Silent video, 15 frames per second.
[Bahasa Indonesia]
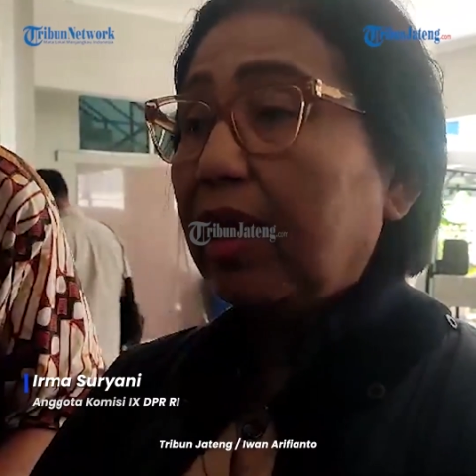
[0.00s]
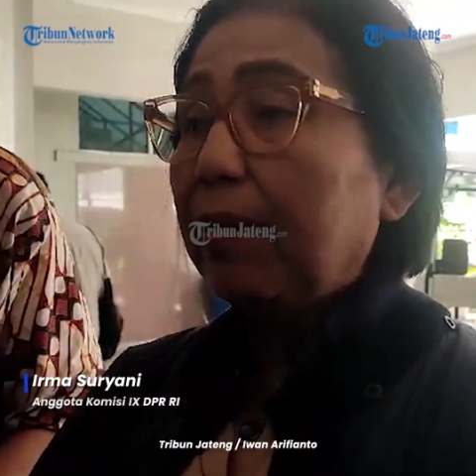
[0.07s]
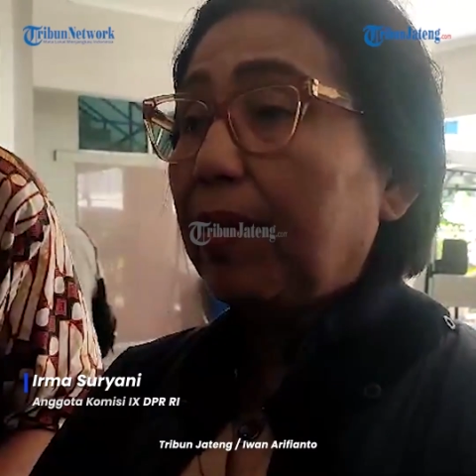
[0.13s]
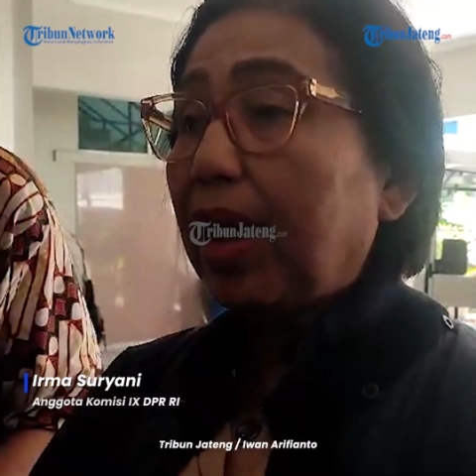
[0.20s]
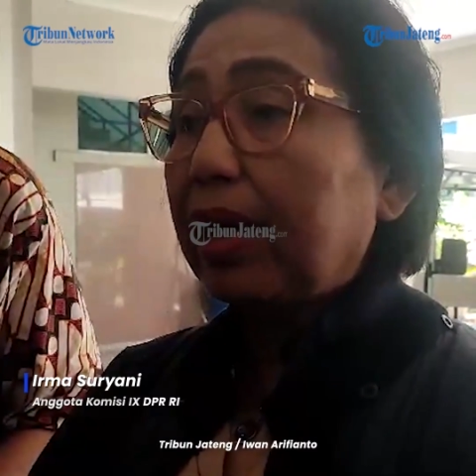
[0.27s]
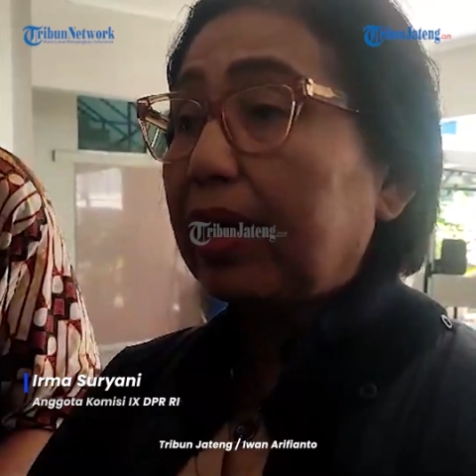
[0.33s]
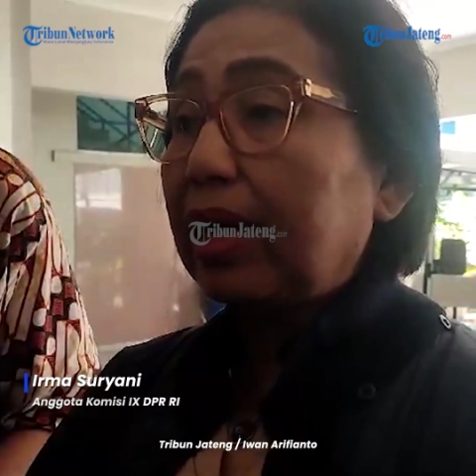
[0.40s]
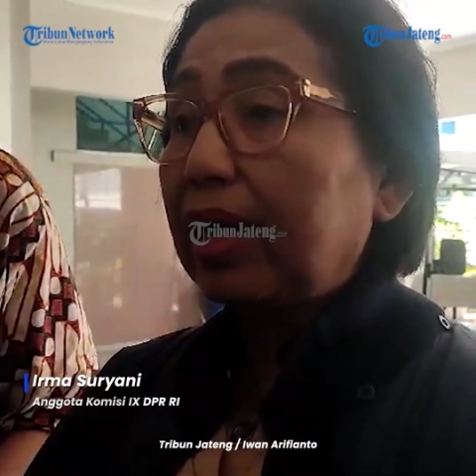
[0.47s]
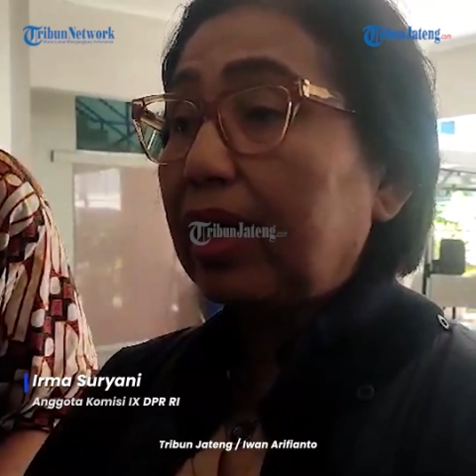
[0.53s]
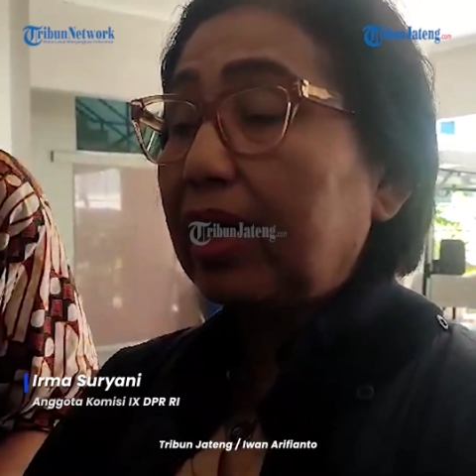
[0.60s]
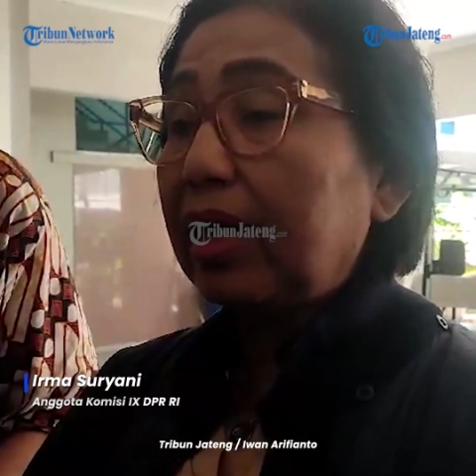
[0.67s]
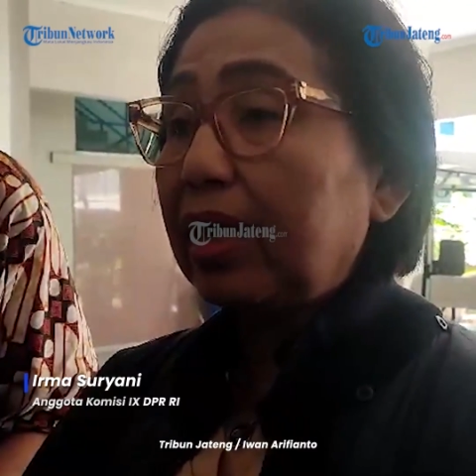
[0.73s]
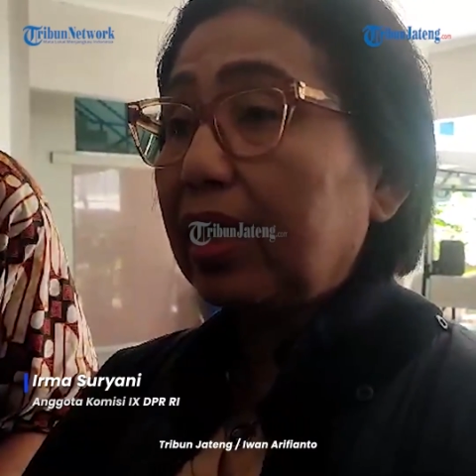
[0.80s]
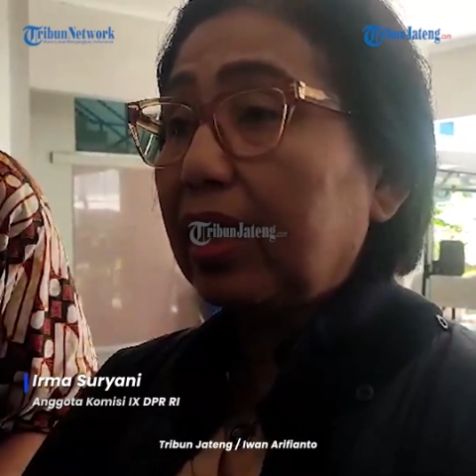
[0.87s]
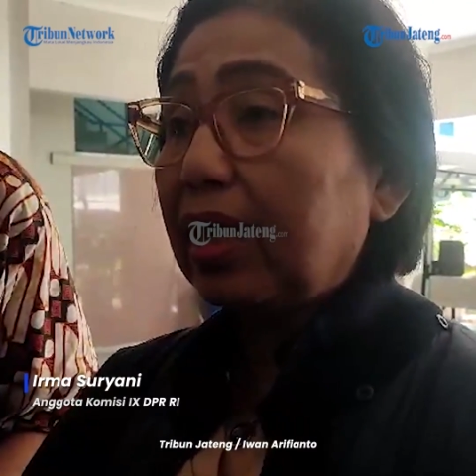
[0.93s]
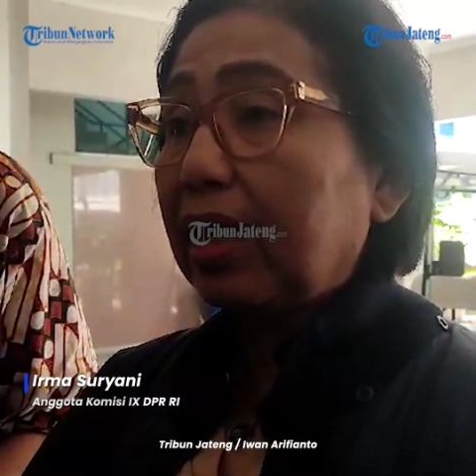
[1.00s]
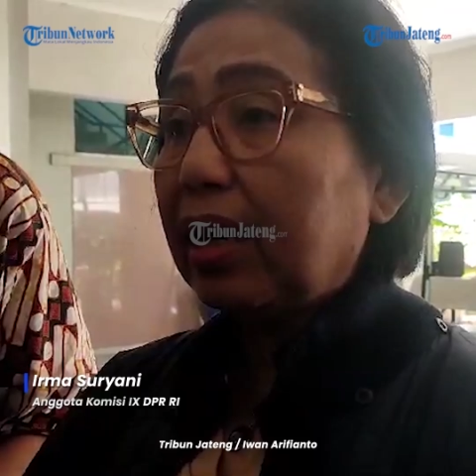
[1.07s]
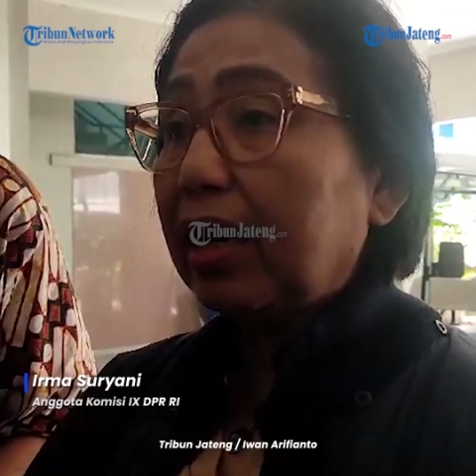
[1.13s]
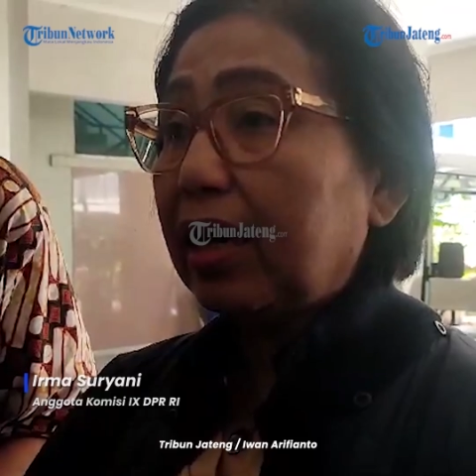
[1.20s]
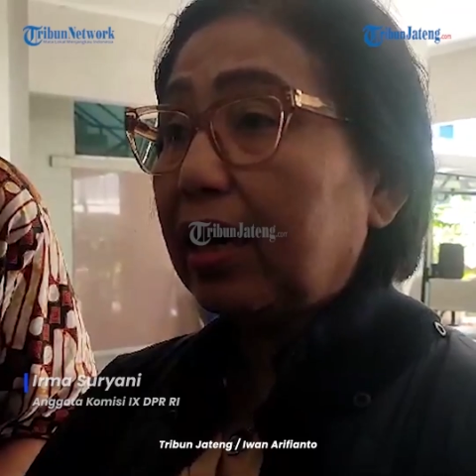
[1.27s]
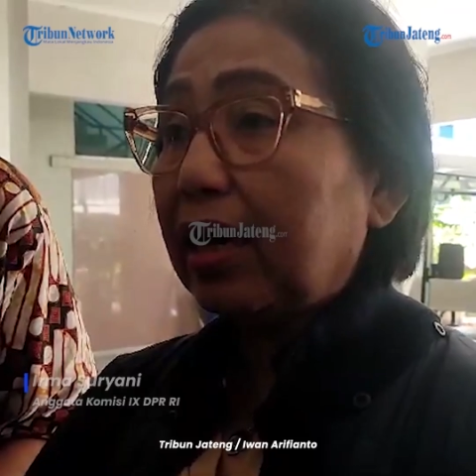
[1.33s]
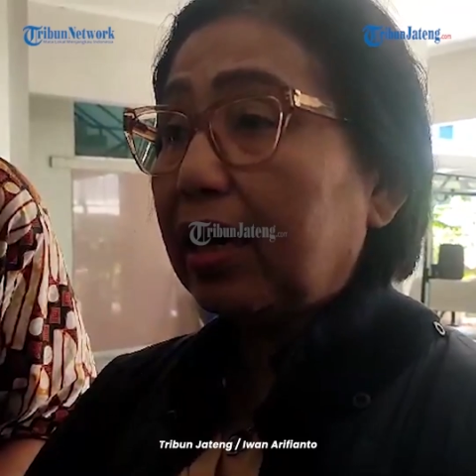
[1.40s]
bagi
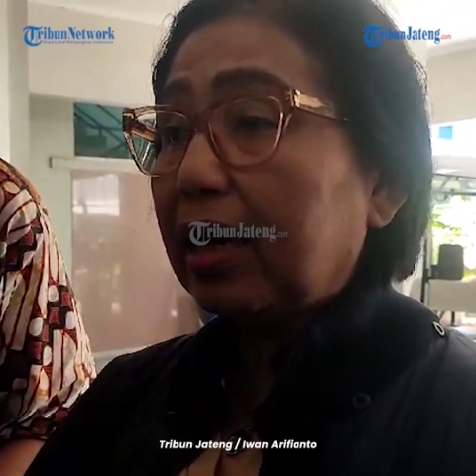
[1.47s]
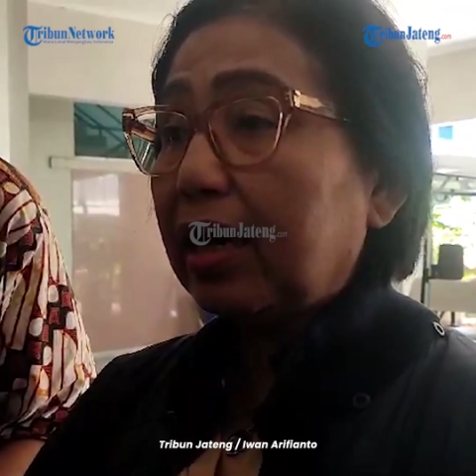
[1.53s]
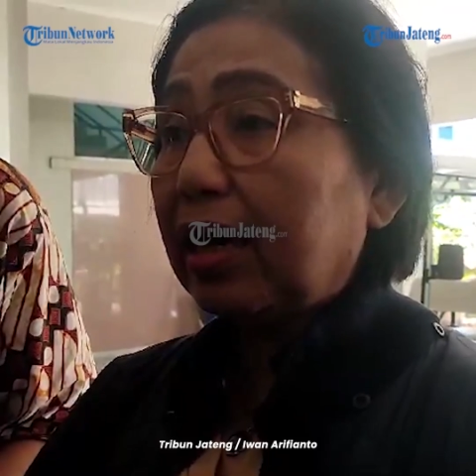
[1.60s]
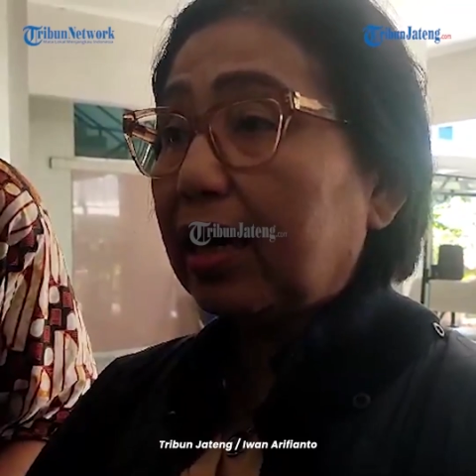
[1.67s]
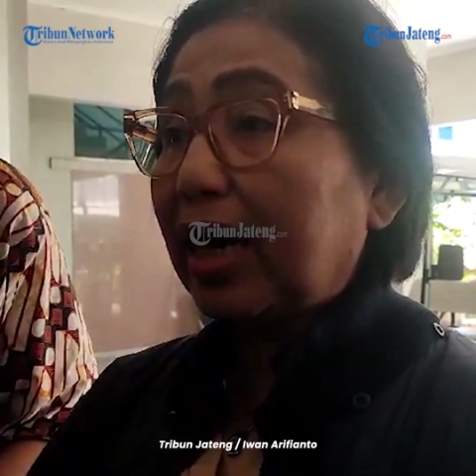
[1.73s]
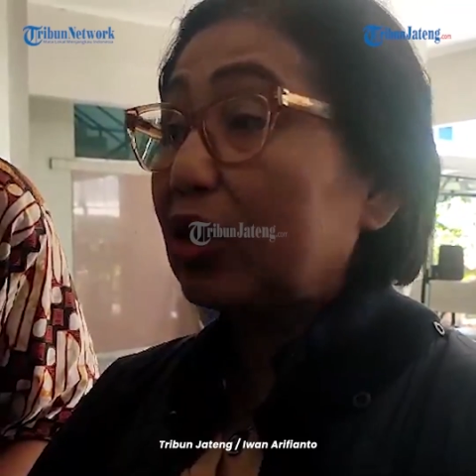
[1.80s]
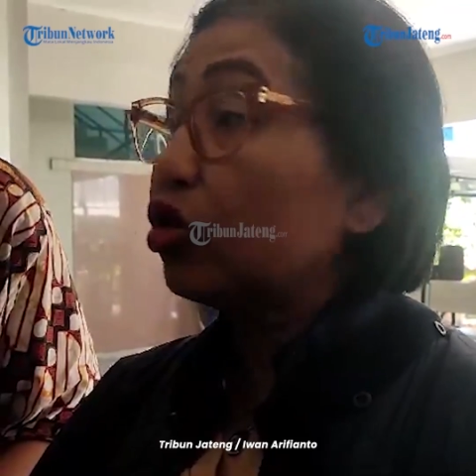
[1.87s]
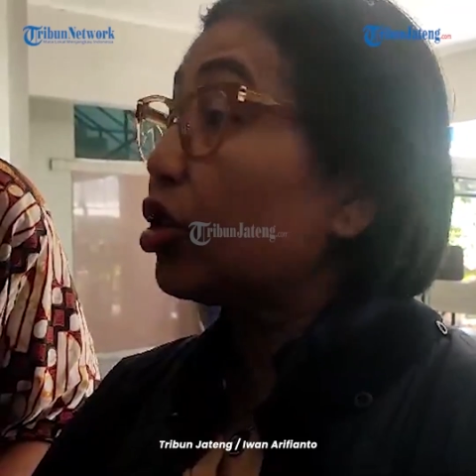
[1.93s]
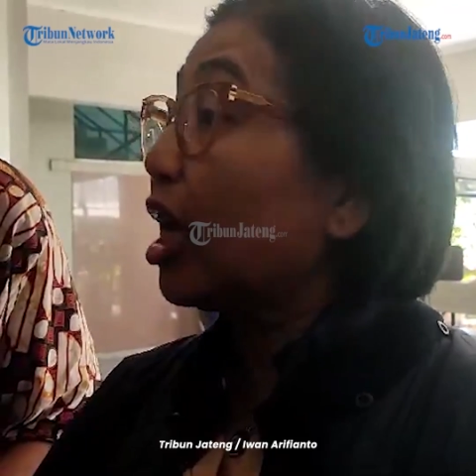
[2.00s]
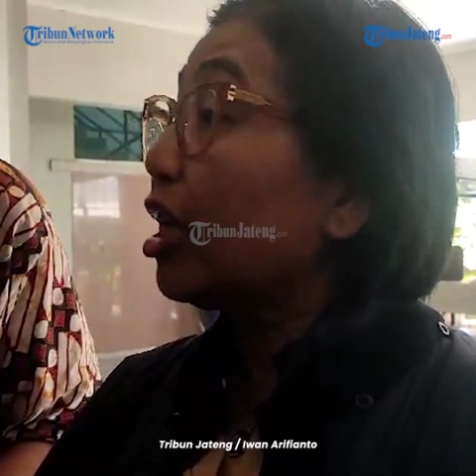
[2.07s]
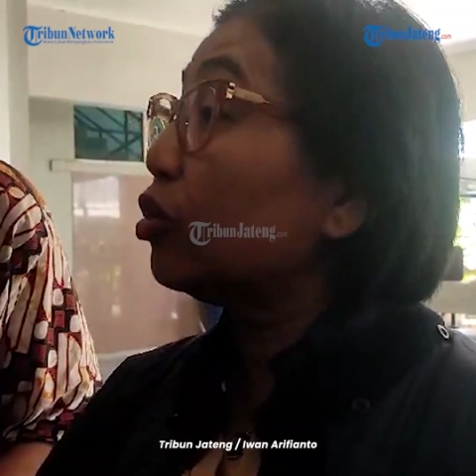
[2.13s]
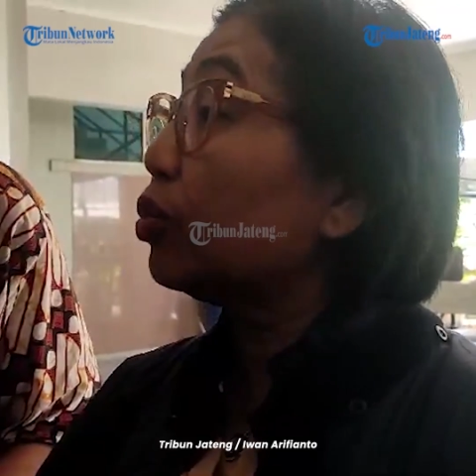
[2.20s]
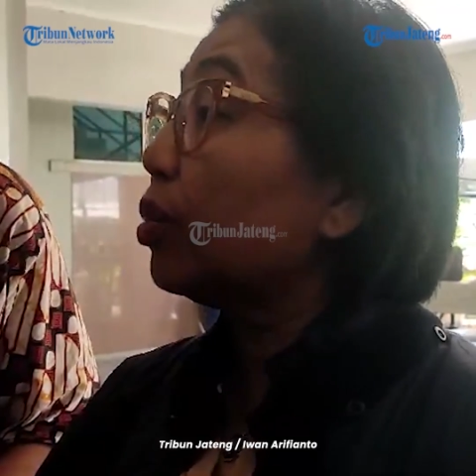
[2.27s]
eh, kasus-kasus